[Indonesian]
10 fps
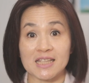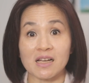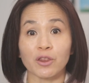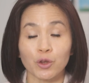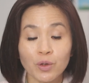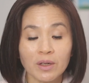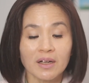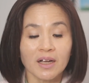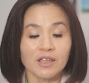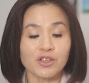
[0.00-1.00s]
jantung,
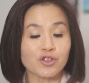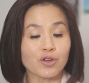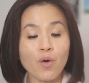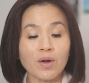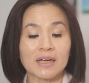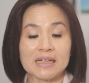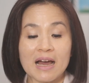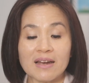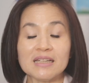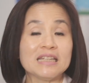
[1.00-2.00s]
stroke,
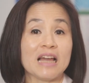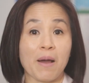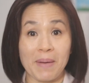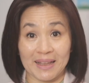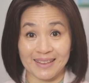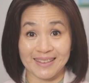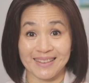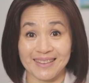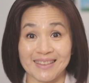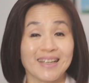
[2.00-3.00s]
dan
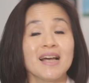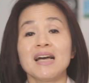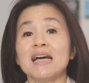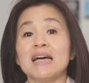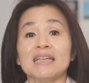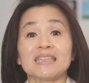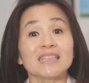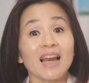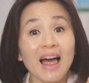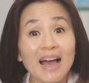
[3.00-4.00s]
diabetes.
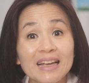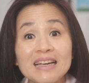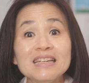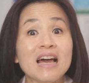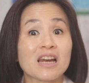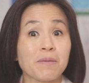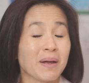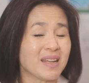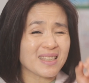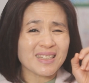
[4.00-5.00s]
Selain
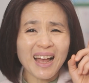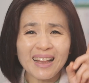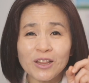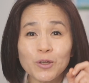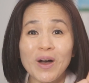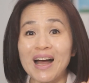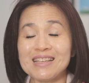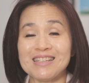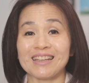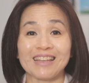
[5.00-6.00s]
daripada satu
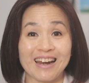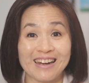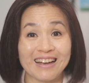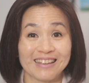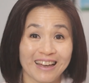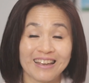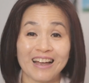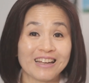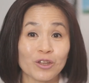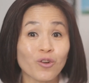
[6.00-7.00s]
aja tandanya
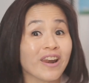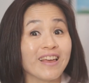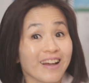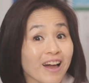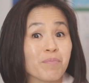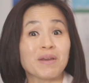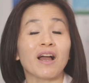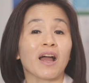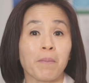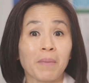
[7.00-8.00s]
yaitu lingkar
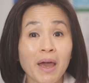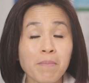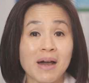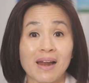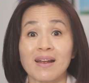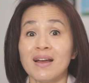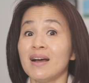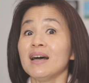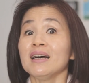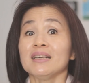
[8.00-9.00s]
pinggang yang melebar,
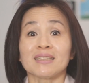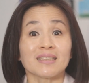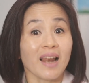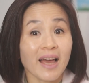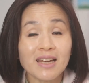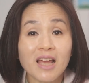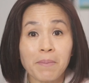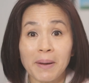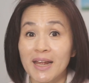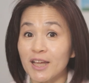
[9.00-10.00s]
selain
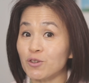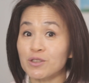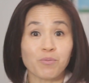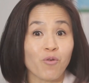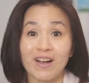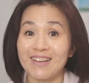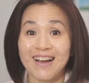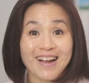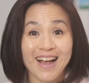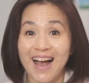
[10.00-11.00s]
daripada itu
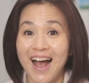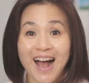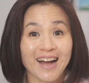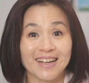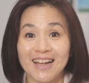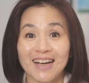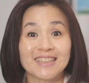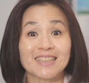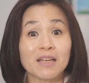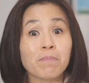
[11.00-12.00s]
semuanya nggak ada
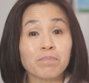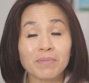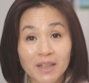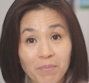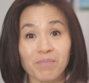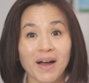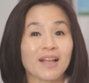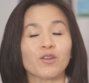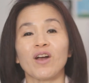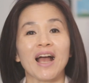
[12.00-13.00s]
simptom
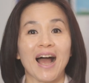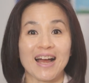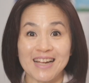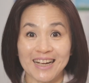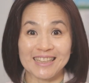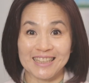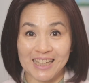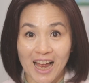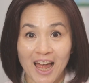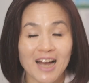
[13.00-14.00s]
atau nggak ada
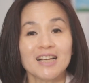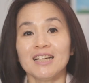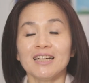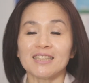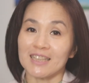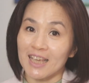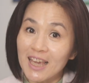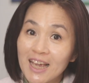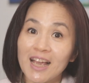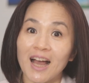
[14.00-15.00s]
gejala.
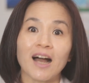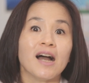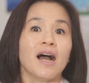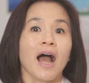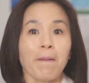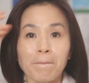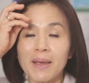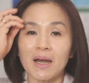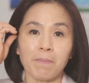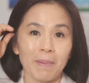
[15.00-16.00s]
Sehingga
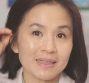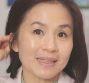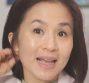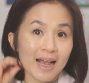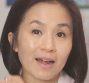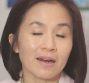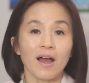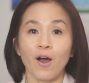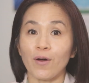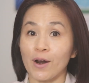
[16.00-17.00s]
hampir dipastikan
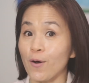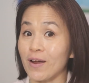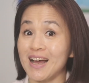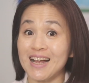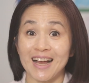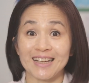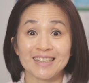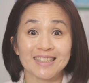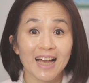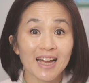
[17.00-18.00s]
orang-orang gak
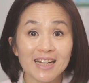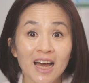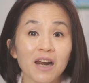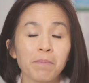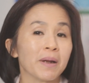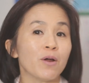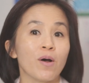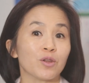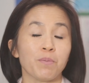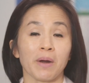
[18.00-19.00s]
sadar pada
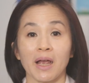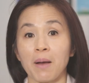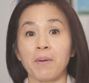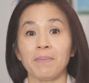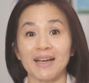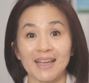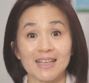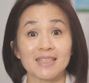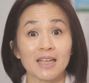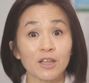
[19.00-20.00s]
waktu mereka memiliki
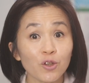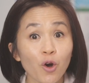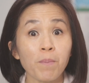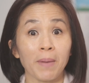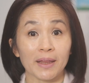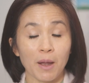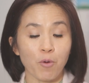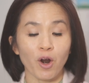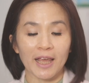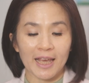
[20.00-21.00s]
sindrom
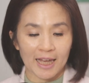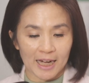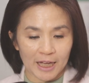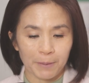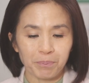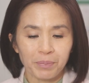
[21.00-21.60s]
metabolik ini.